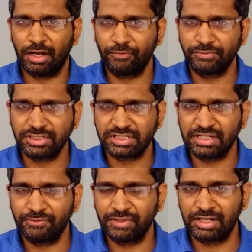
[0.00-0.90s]

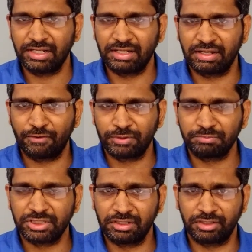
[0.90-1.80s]
ஆஃபீஸில் வேலையில்
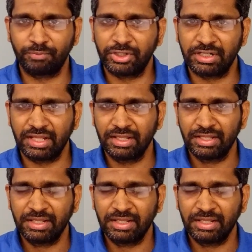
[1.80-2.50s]
கவனம் செலுத்த முடியல